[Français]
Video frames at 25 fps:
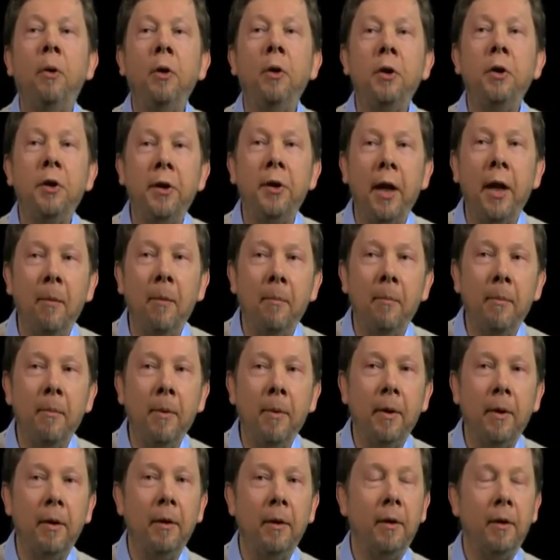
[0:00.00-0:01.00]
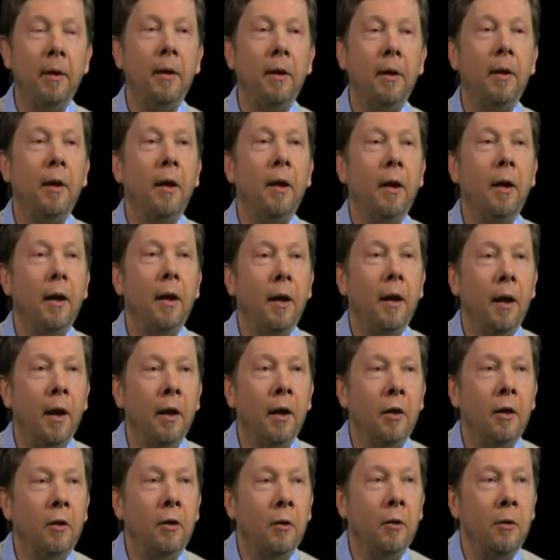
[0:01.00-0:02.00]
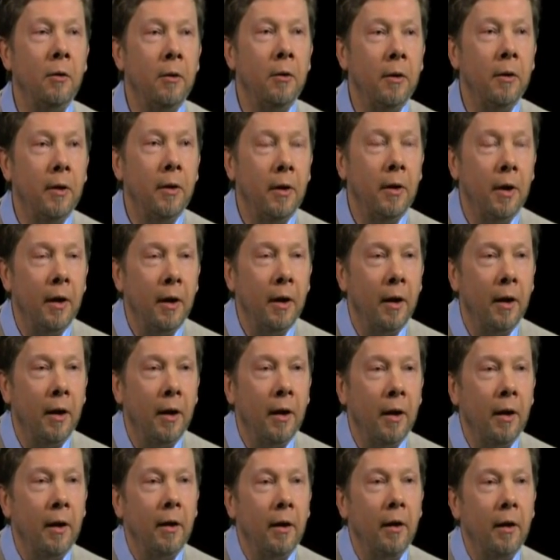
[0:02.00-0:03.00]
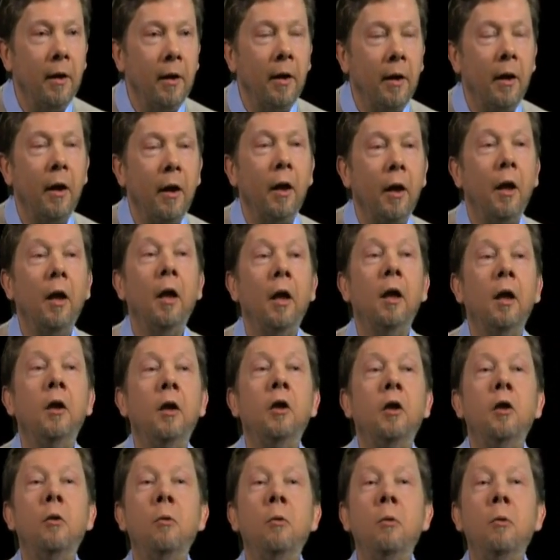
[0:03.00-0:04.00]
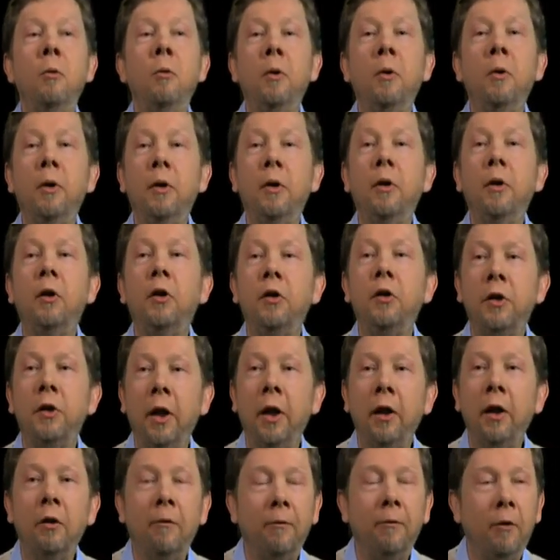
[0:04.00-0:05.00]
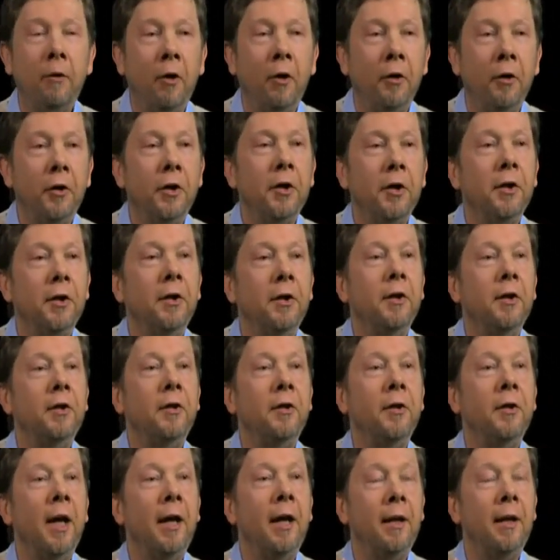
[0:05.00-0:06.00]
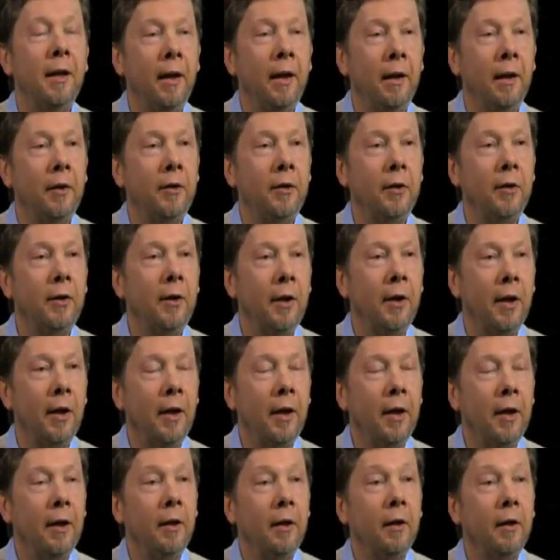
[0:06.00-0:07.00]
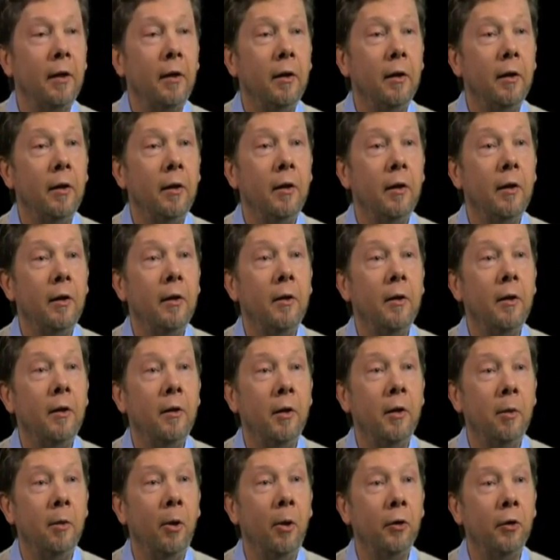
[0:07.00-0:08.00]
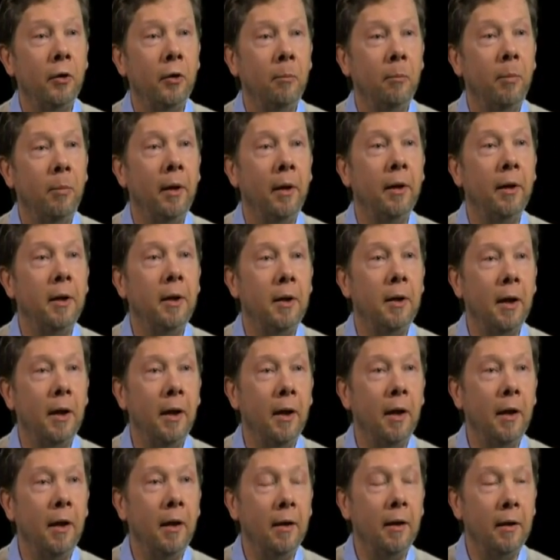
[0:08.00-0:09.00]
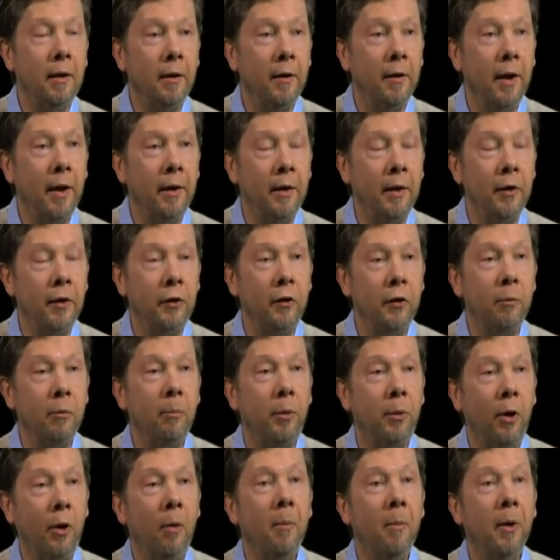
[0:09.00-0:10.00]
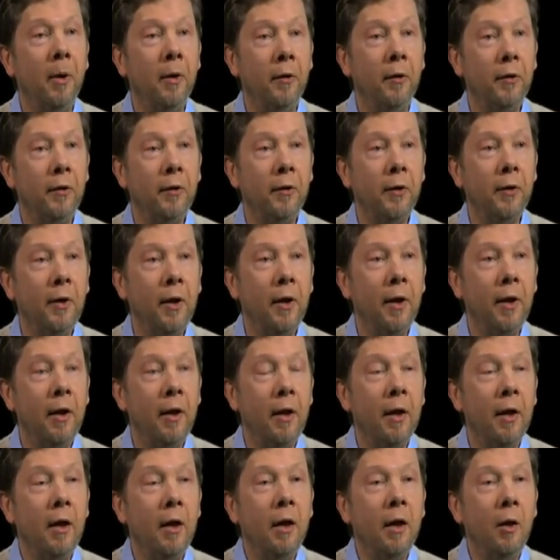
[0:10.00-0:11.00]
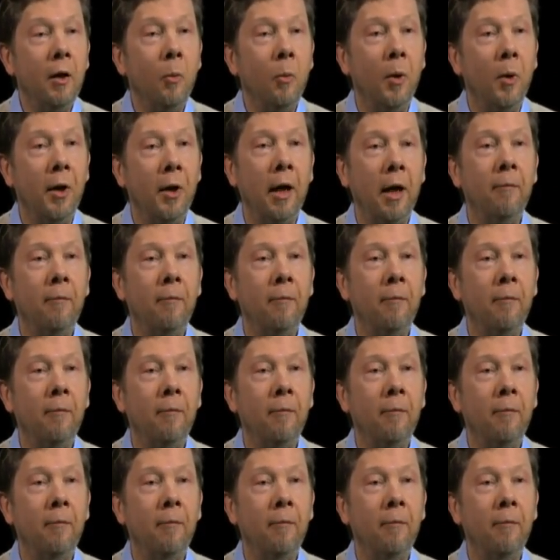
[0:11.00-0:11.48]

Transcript: ce qui va les pousser vers un nouvel état de conscience. Il s'agit là de la possibilité qu'il y a là